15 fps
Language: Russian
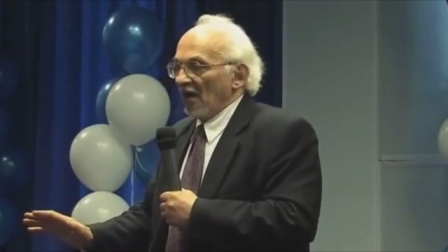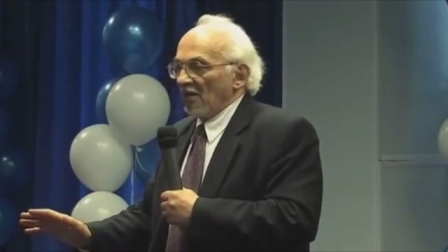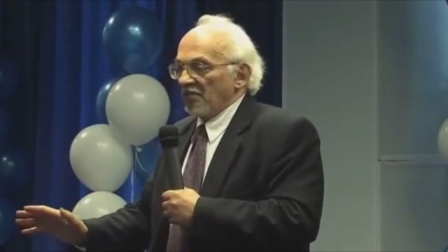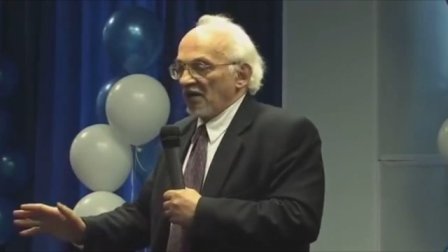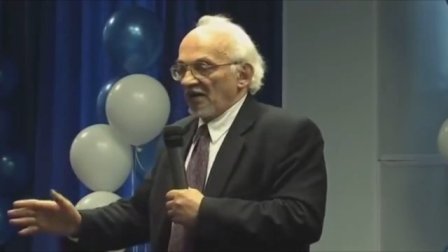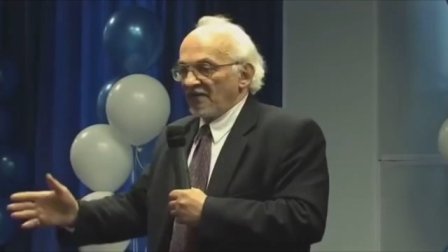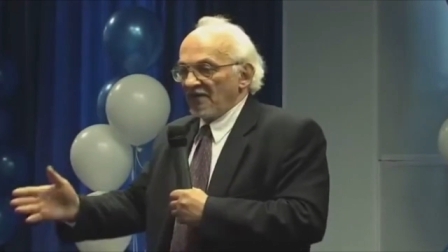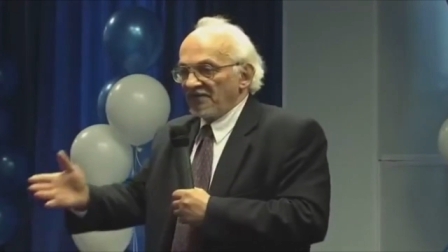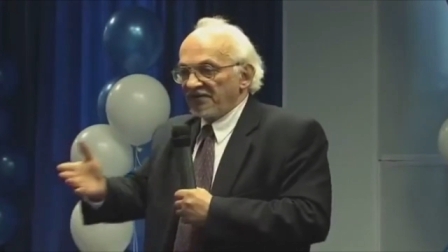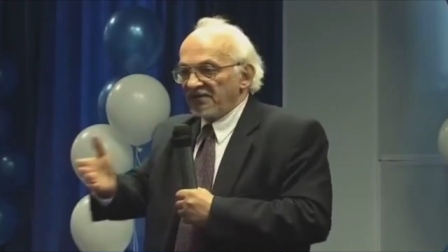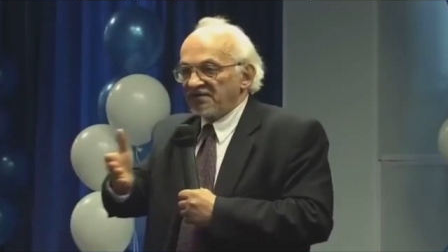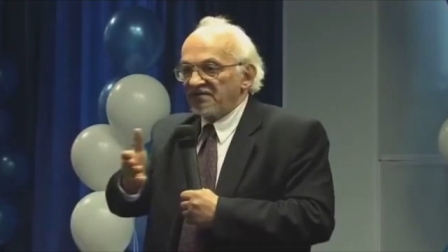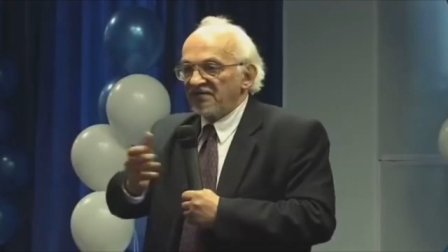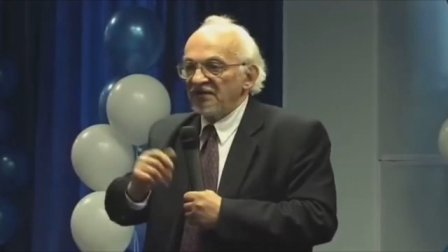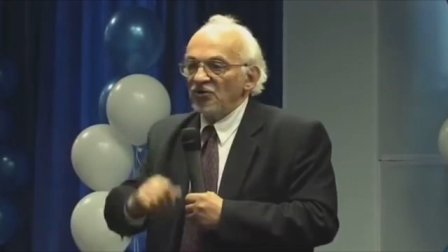Появился
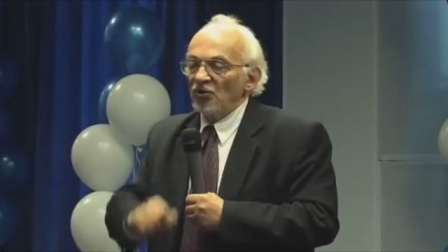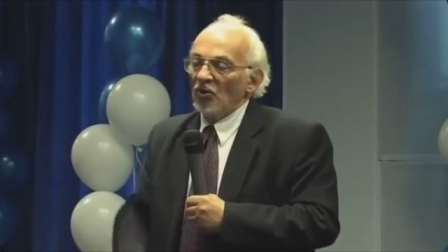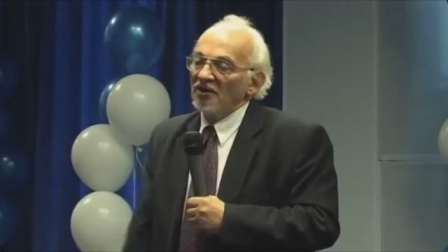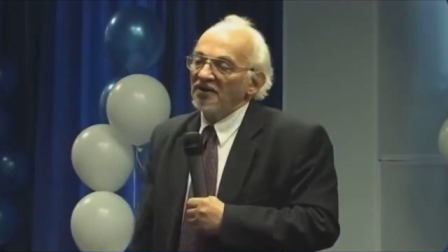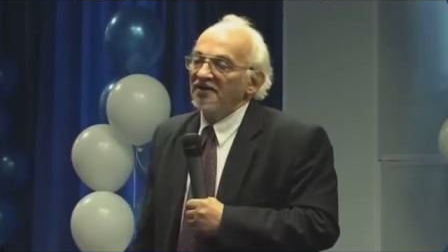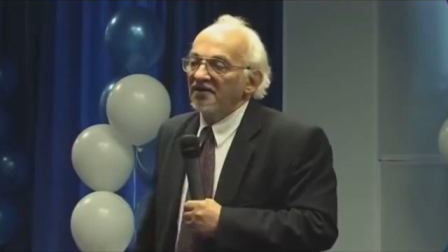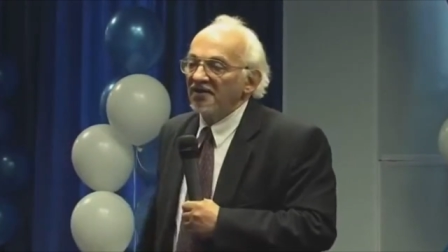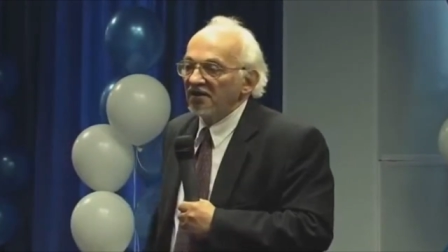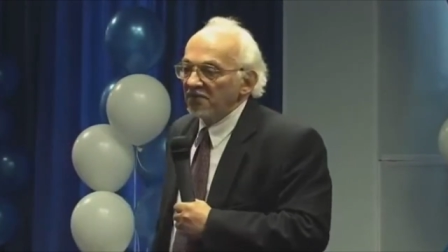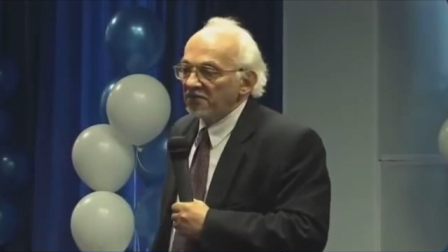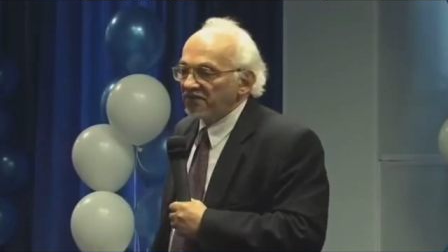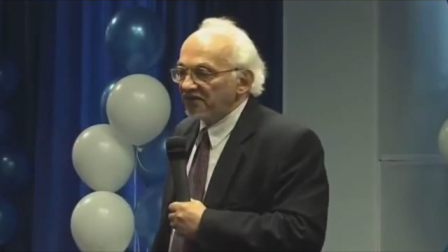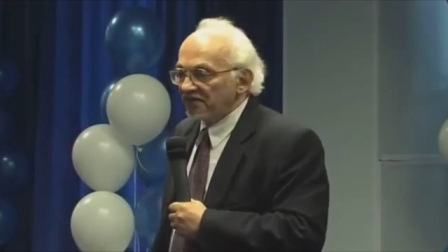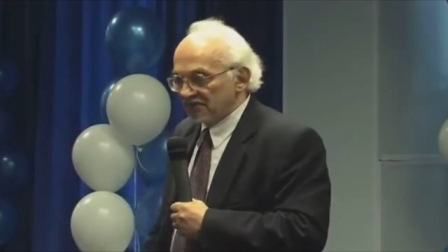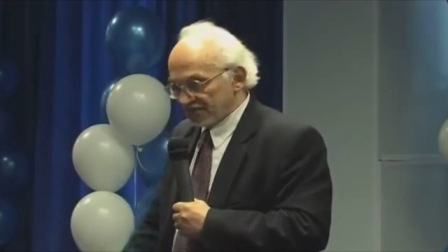свиной
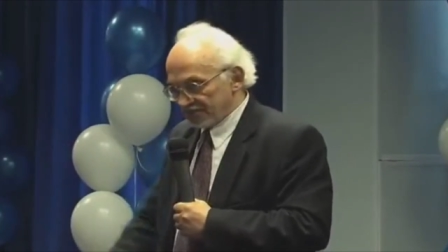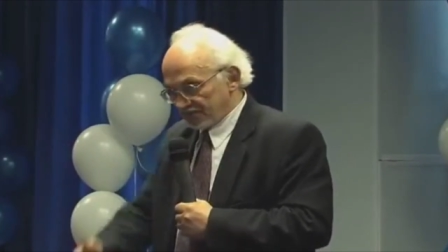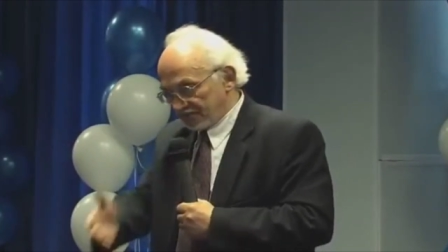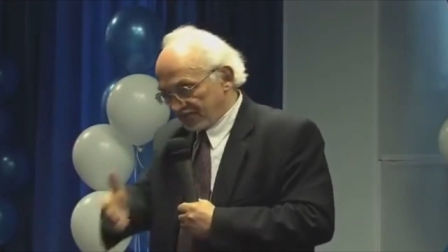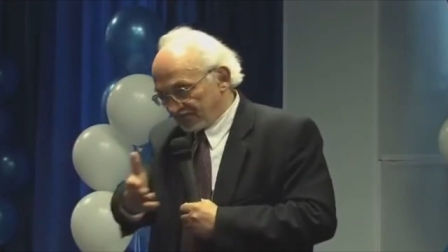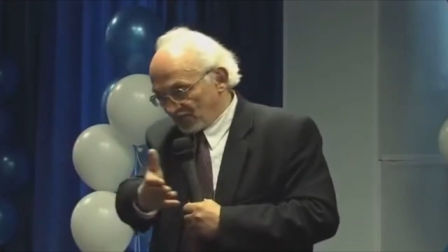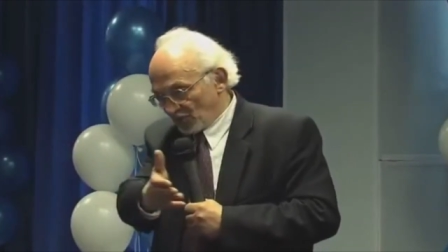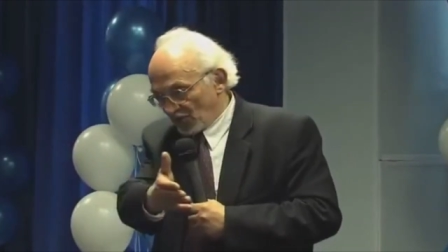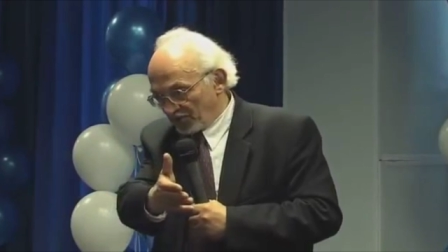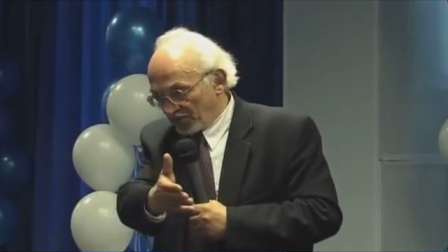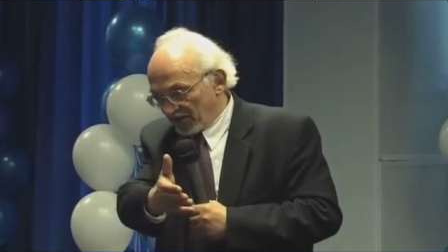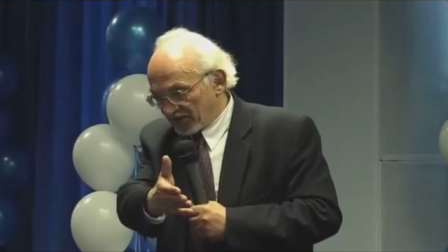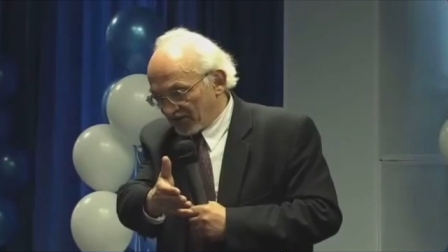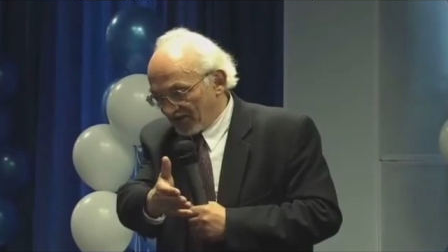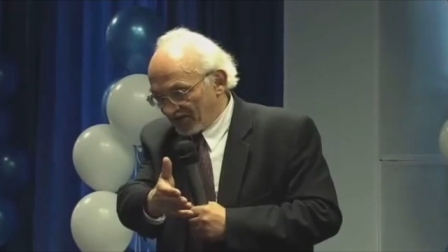грипп. Вот,
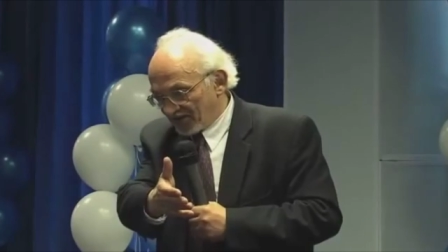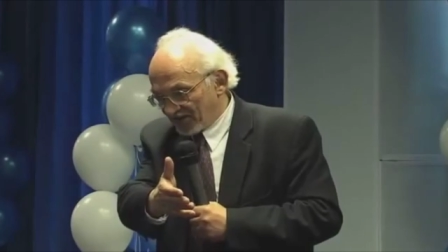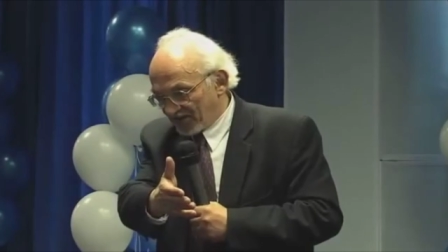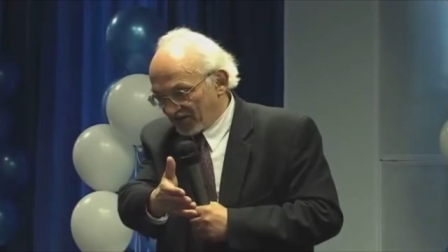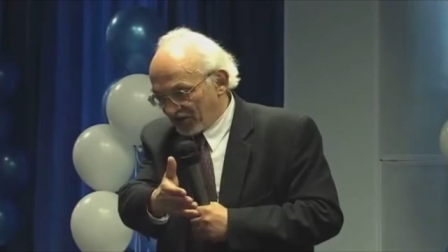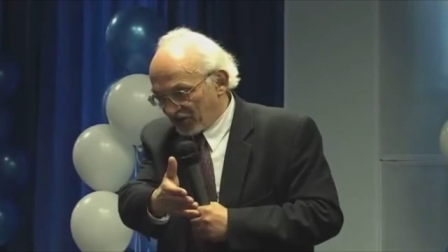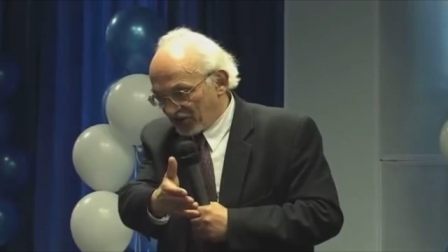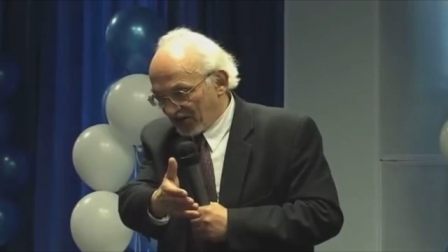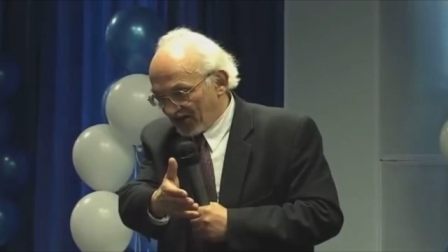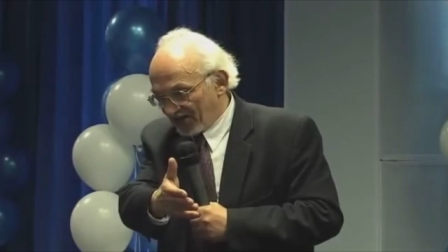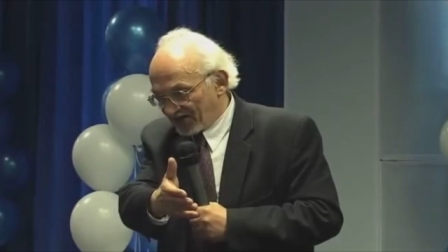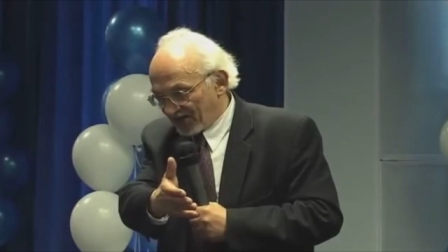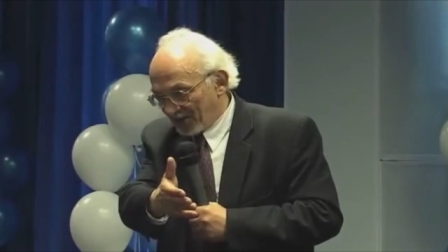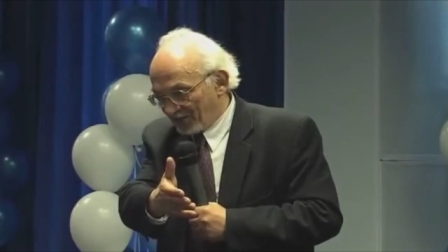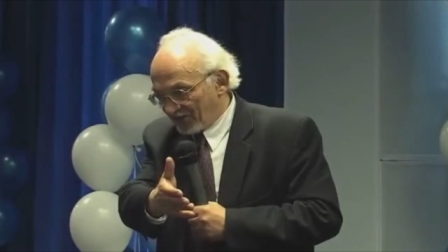пожалуйста,
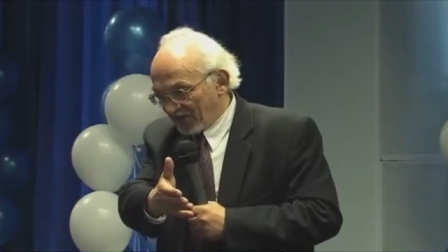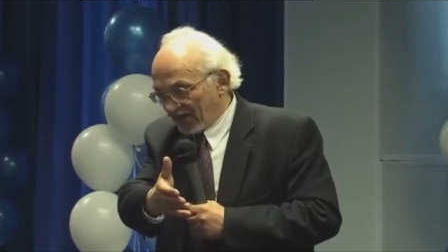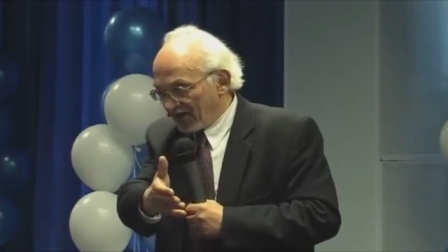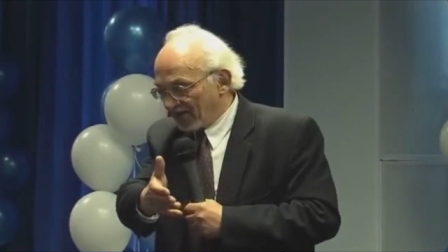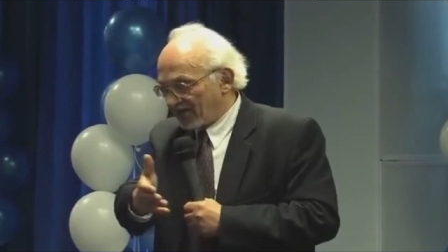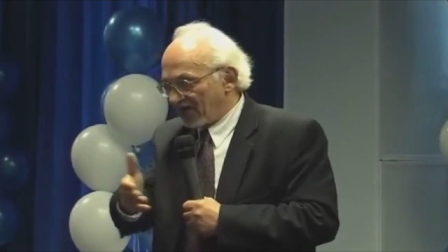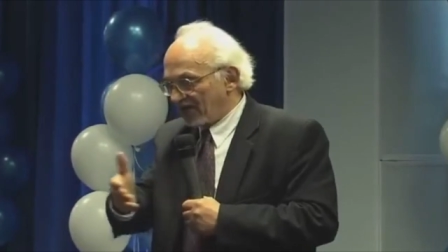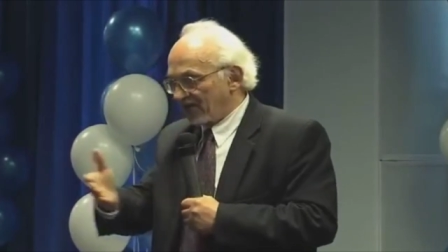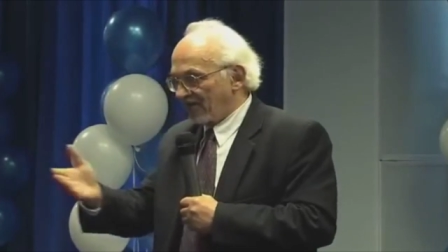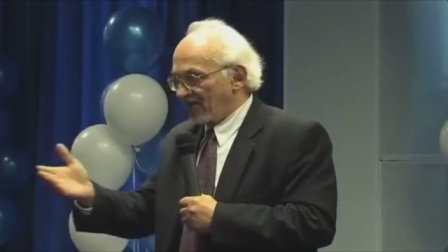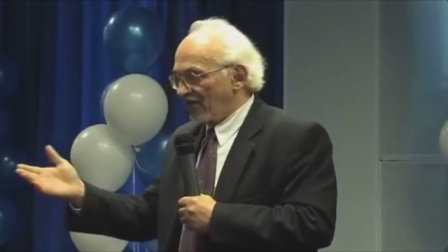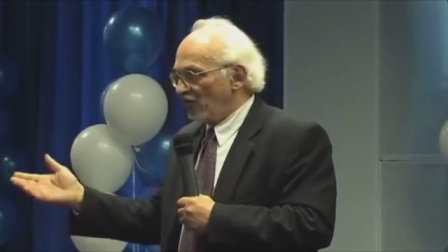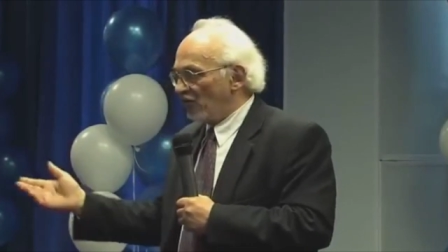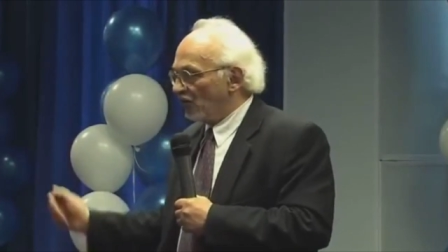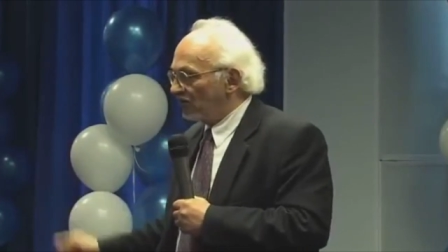сейчас. И, кстати
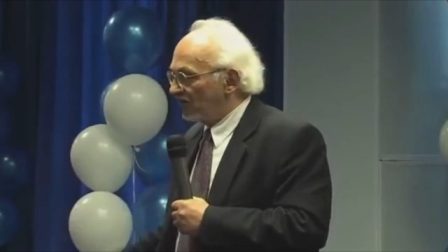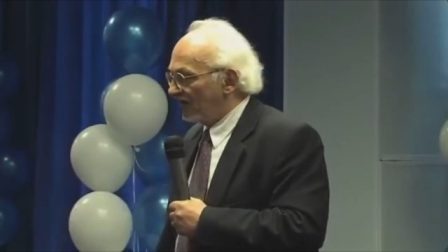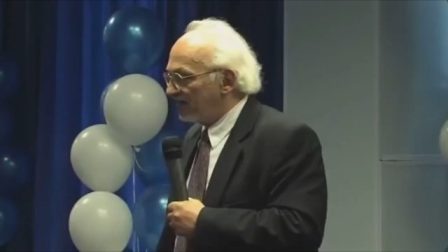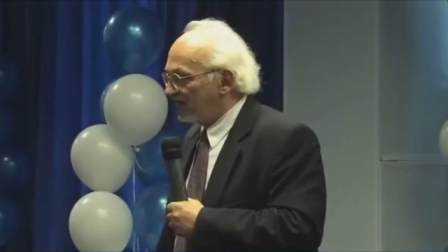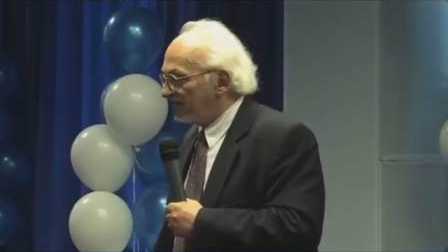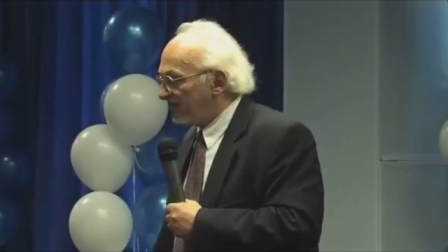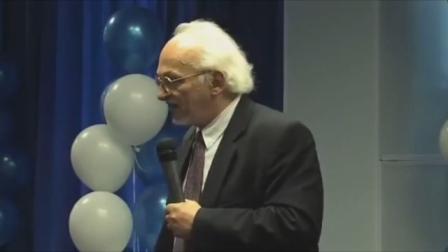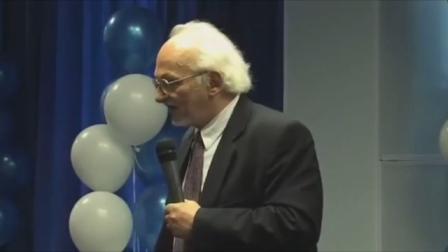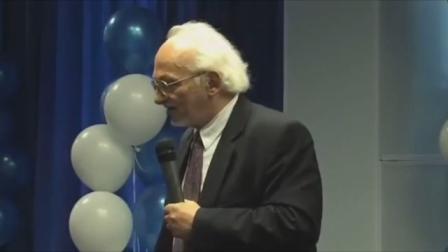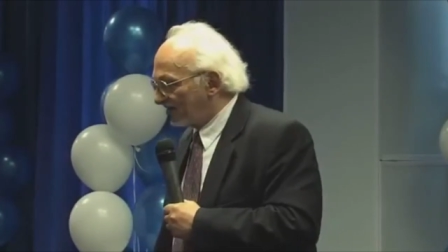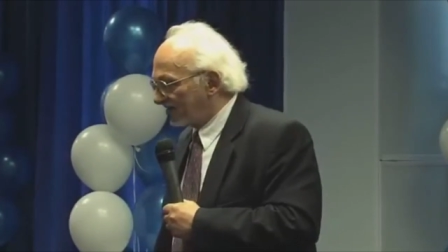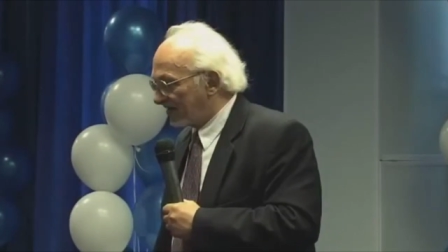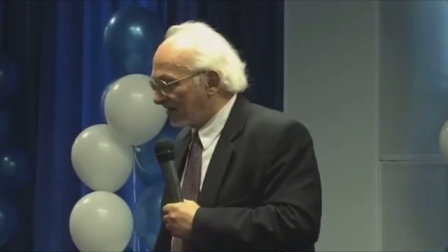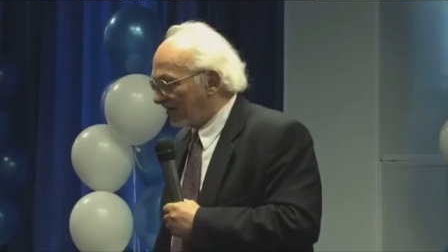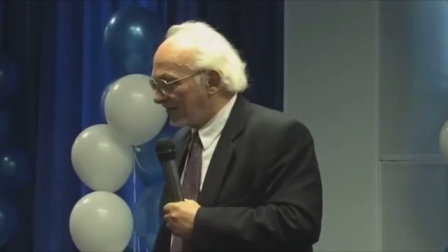говоря, никуда не
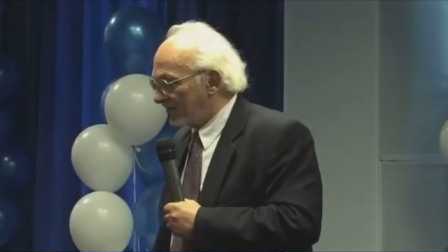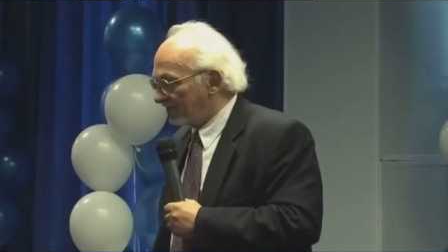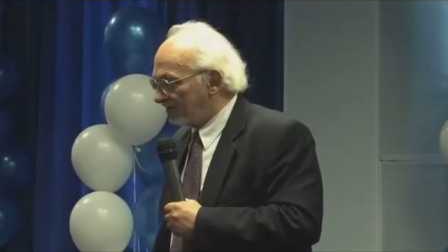делся.